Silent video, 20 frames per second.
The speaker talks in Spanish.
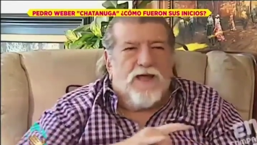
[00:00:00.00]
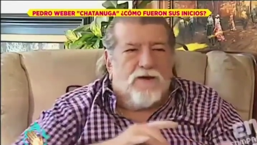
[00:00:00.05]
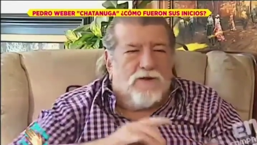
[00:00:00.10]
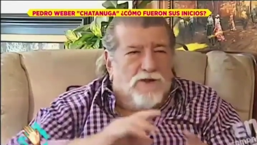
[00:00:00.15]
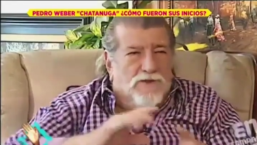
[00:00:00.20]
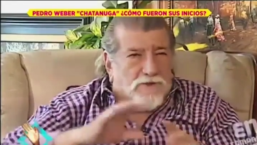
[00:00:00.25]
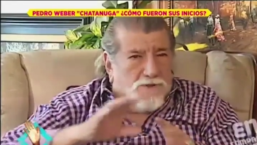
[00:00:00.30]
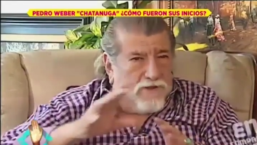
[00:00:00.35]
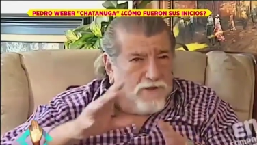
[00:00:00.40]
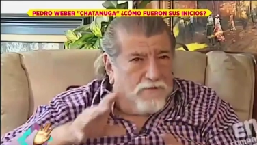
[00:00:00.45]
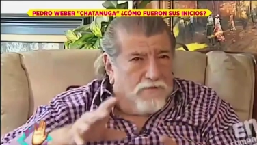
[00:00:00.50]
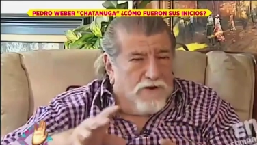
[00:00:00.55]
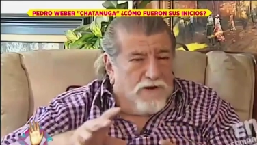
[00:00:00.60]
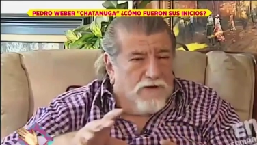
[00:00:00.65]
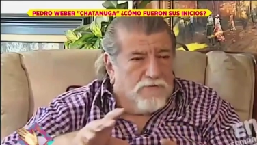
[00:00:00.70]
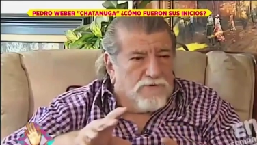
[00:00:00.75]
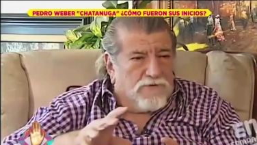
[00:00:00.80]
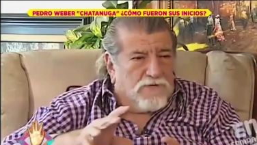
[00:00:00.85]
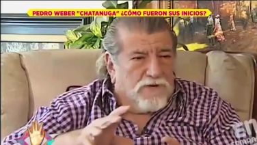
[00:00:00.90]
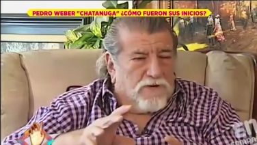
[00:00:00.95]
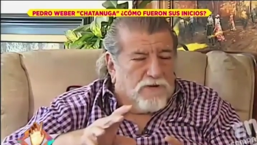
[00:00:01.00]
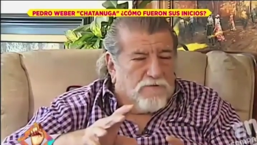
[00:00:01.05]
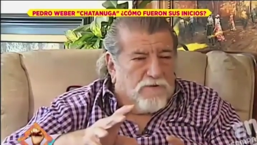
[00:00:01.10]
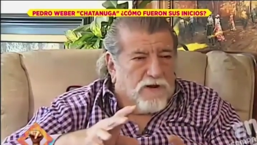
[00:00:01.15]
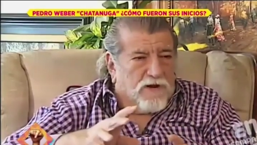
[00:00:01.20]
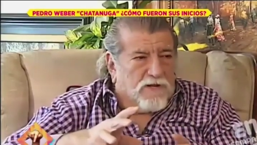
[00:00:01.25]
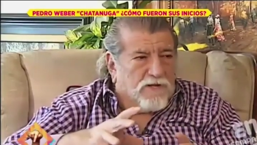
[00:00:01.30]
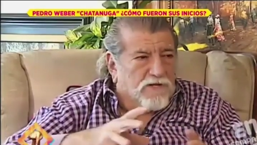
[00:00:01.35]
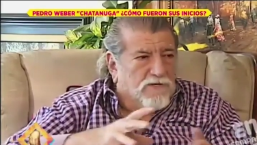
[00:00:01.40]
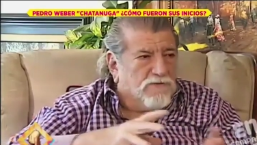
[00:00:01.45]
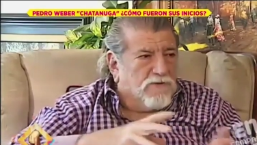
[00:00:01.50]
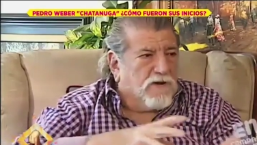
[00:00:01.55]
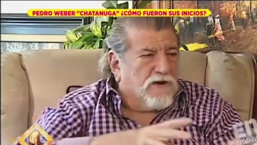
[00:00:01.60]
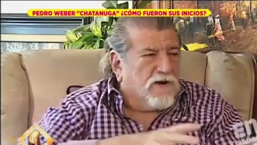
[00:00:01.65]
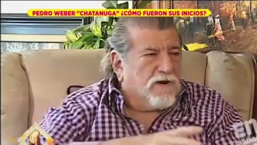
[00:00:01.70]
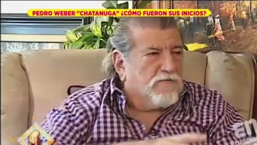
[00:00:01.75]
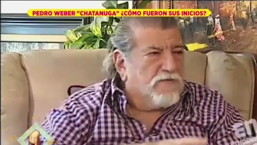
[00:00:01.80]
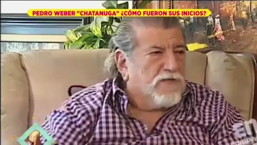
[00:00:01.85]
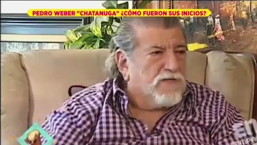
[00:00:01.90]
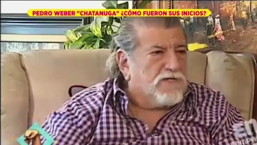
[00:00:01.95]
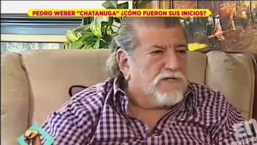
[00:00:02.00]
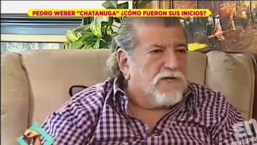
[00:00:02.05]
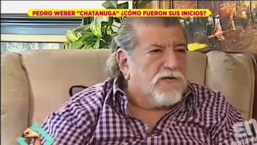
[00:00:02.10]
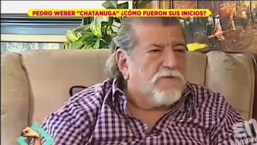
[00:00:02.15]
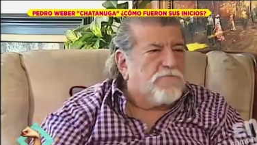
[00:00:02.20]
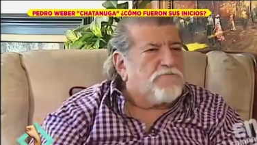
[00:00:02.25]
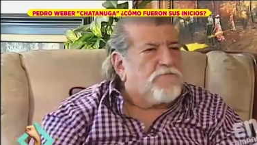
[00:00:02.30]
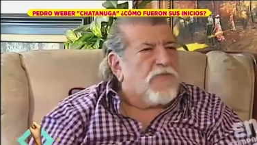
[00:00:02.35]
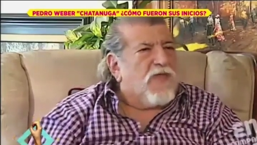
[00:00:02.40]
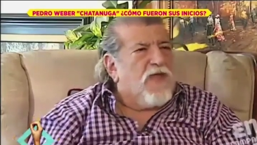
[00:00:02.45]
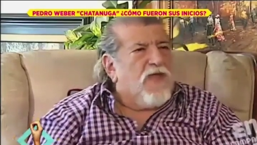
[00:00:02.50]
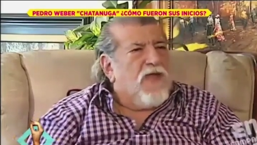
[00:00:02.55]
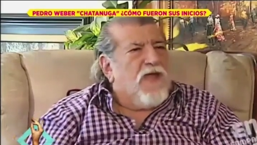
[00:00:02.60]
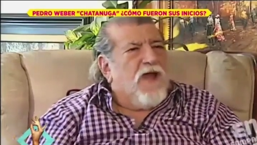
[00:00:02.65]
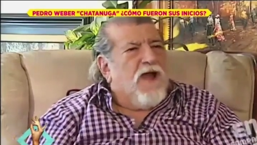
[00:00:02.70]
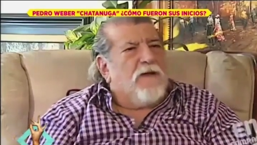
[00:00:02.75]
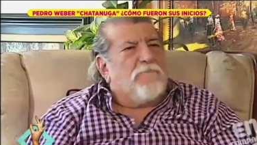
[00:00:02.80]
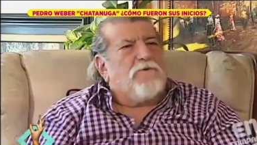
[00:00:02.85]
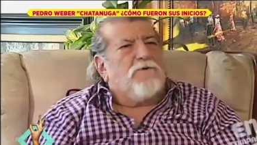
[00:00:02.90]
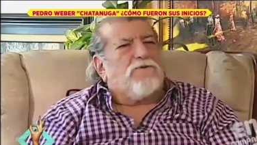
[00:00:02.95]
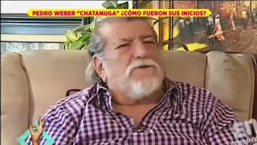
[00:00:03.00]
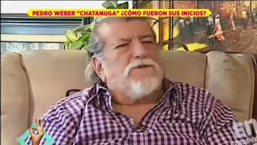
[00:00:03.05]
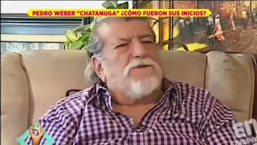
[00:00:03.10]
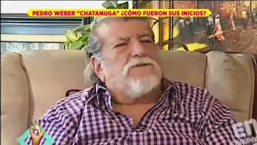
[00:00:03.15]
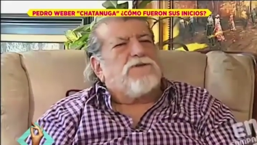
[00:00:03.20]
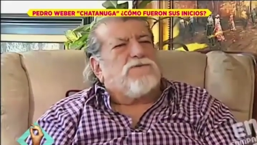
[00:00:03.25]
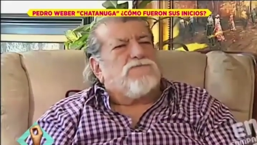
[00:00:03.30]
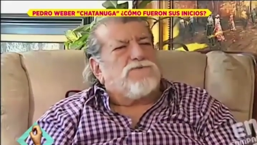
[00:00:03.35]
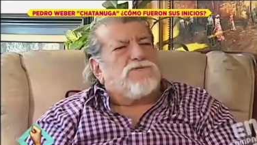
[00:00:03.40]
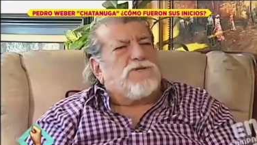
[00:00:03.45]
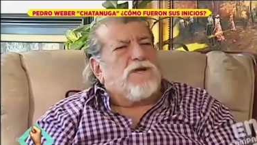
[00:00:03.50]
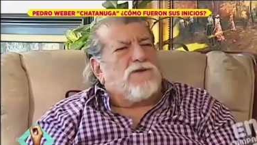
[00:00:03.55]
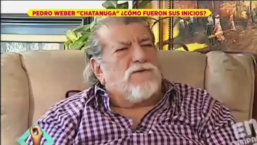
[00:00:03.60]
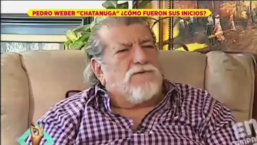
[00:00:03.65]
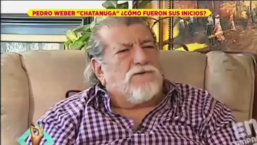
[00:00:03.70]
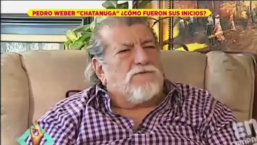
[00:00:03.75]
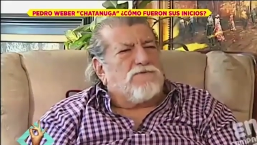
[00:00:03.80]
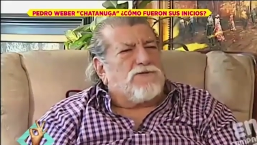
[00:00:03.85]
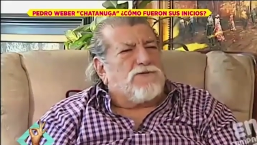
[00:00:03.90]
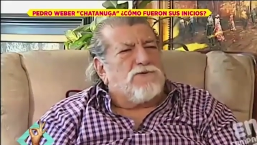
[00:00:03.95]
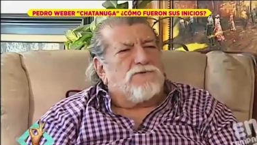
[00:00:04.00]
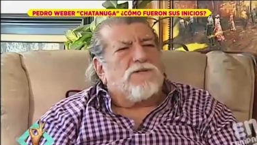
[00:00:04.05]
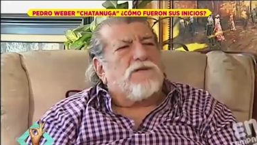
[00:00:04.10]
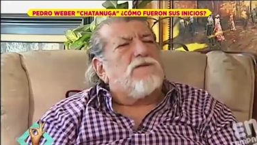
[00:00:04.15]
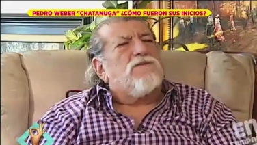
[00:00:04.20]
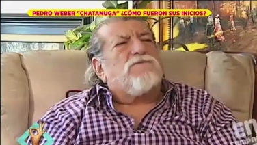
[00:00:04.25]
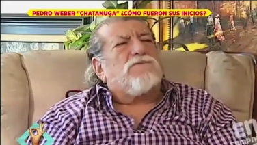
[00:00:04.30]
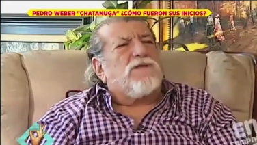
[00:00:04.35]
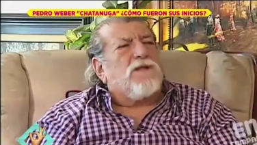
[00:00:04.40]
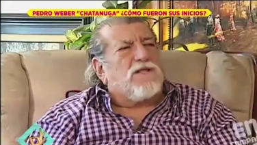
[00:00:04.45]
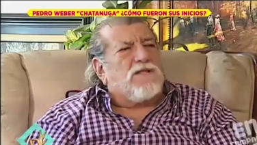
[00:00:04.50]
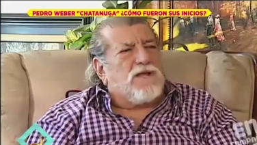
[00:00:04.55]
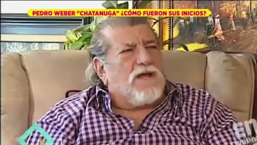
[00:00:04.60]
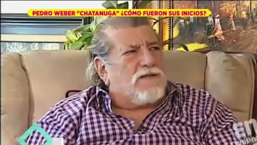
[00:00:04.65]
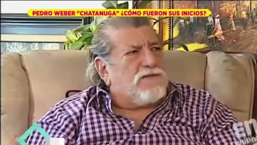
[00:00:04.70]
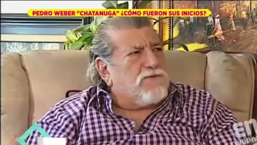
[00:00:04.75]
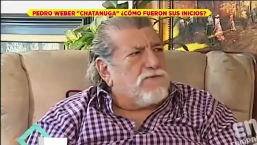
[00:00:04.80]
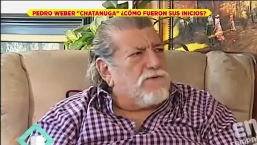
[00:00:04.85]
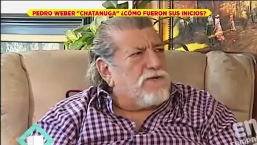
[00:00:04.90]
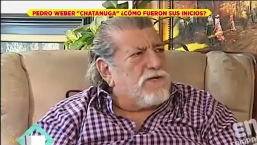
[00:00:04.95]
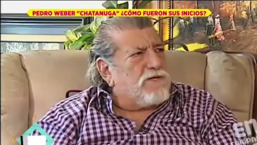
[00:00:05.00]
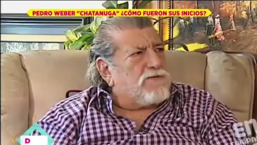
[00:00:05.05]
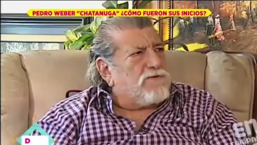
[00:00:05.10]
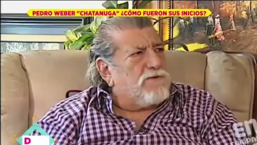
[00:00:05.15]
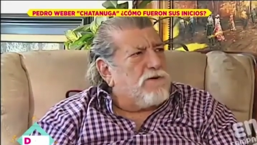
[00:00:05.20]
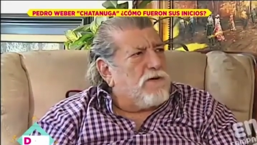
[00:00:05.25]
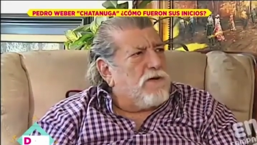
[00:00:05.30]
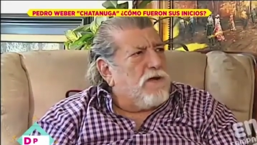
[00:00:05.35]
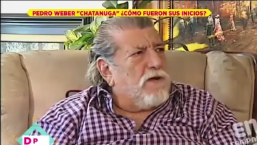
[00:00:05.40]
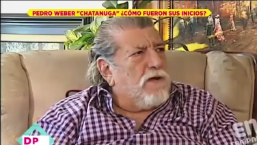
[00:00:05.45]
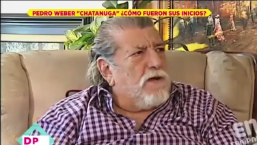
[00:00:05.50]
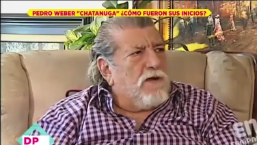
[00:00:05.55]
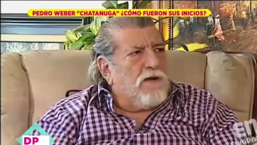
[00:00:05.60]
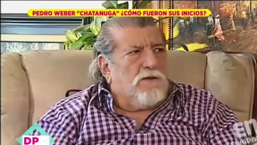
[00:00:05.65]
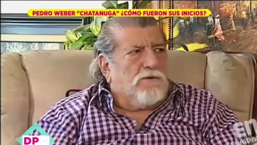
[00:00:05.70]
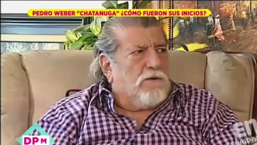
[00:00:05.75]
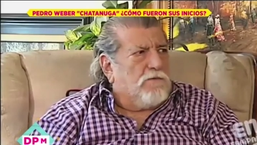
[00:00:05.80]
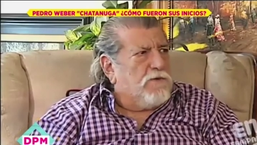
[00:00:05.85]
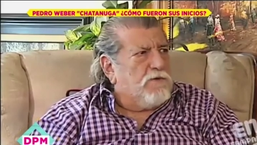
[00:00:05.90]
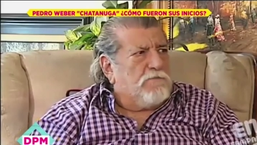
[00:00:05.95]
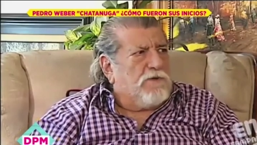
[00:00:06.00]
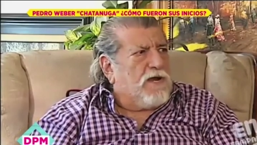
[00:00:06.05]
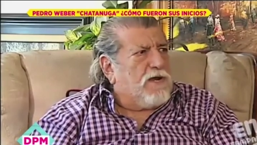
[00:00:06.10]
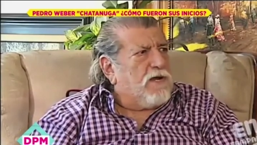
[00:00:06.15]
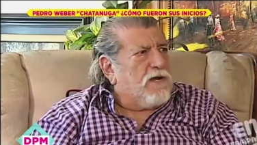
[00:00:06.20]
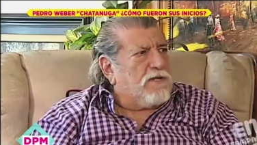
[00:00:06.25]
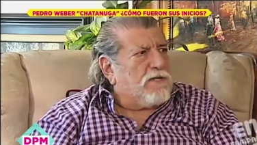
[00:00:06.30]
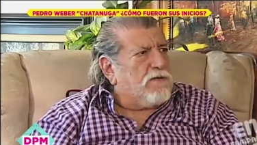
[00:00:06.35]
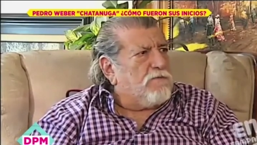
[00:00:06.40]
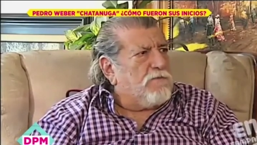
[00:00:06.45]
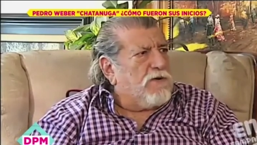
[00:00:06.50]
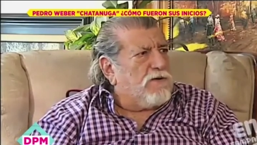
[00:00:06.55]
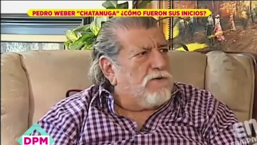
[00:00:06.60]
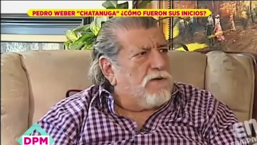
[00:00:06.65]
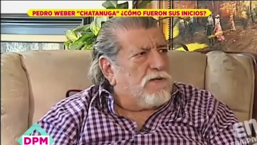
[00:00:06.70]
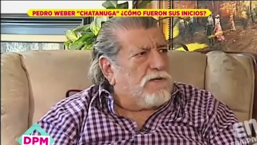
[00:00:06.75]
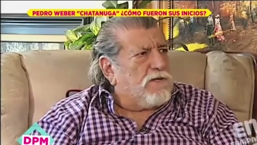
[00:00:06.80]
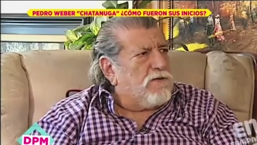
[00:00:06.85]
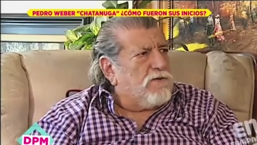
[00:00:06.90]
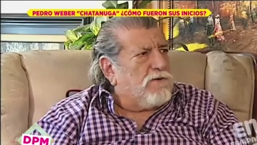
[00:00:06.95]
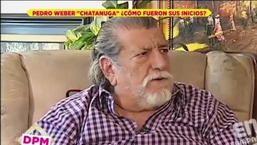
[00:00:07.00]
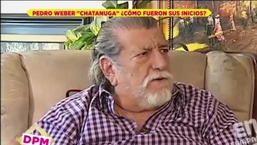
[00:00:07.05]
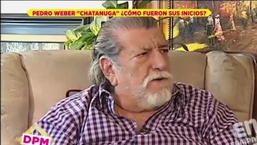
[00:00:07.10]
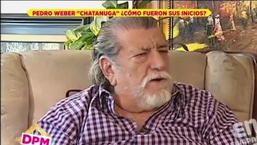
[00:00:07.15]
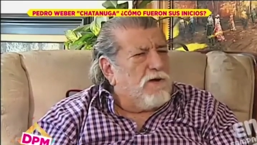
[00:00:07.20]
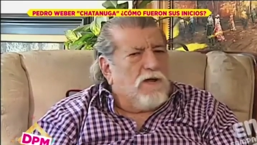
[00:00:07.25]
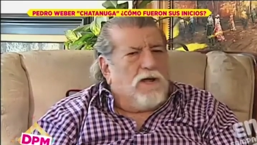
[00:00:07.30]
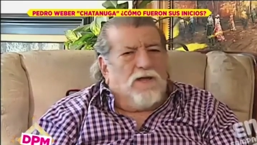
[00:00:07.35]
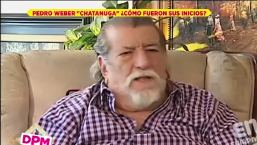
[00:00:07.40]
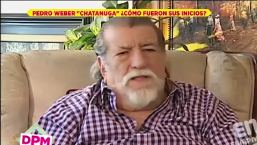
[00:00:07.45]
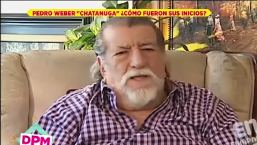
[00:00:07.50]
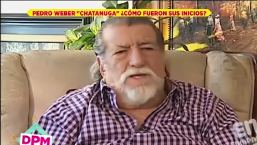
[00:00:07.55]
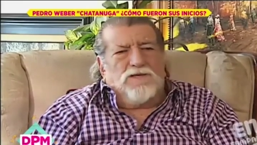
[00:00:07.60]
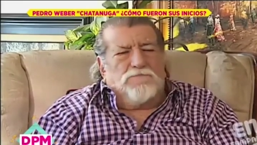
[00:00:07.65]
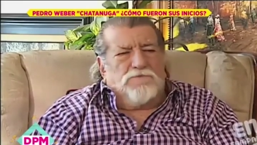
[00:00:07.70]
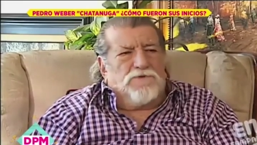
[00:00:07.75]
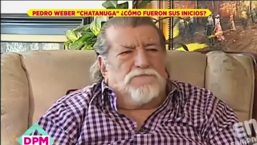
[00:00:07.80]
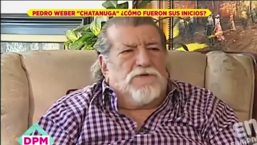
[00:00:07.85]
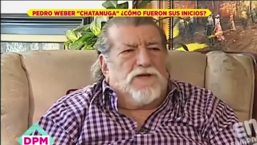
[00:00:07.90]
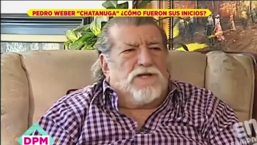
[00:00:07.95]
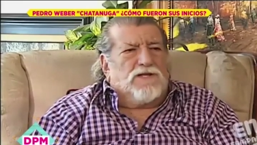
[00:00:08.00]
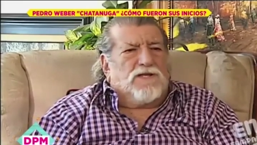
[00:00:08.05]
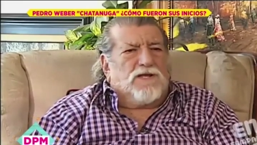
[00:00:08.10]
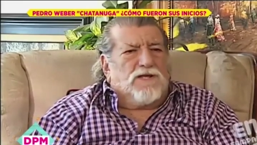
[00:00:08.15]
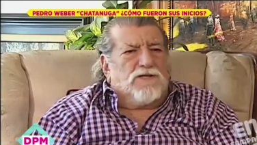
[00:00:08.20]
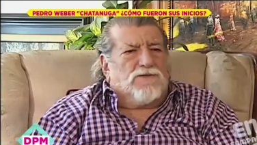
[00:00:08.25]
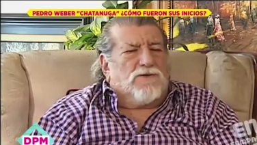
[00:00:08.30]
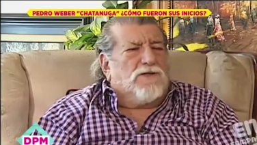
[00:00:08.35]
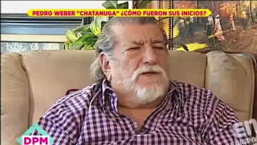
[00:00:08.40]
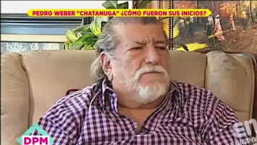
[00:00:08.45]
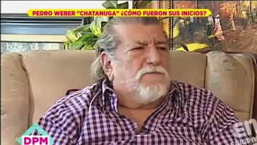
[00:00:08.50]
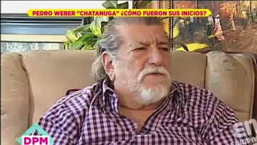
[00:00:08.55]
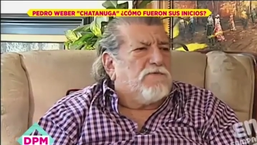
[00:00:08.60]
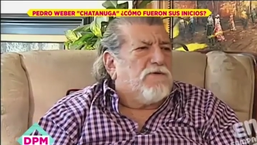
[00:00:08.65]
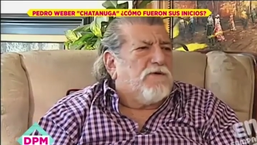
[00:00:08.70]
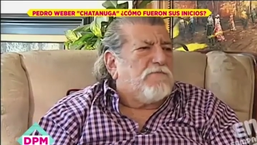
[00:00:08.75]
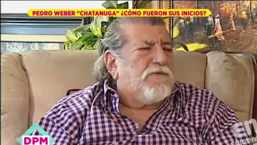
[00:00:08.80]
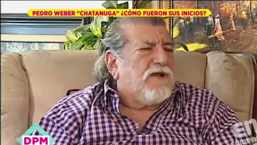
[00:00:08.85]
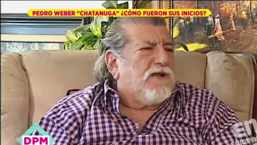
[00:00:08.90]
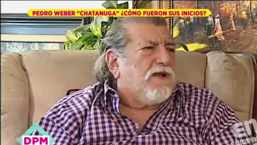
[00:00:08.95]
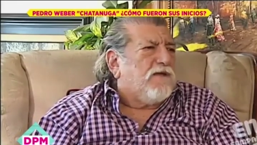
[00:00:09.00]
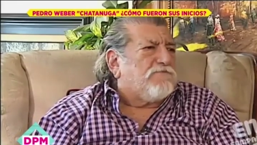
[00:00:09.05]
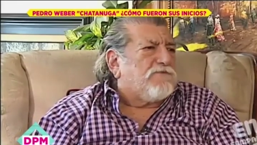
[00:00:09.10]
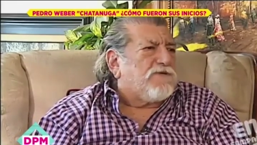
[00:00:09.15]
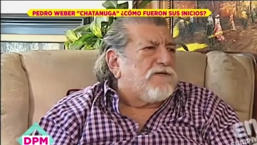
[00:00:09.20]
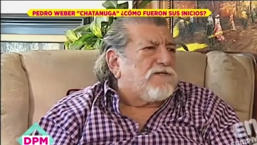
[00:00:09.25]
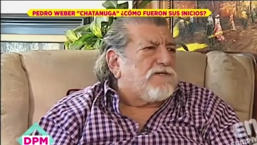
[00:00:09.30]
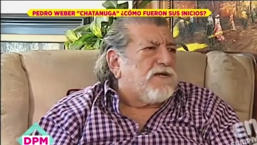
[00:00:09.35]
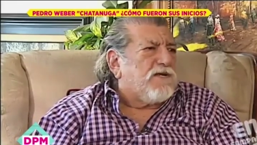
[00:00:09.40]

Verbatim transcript: Cuando terminamos de hablar de eso, agarre y me dice, ¿a poco a ti te gusta la ocasión de lo del teatro y eso? Le digo, a mí me encanta, mano, a ti no. Dice, pues fíjate que toda mi familia pues, es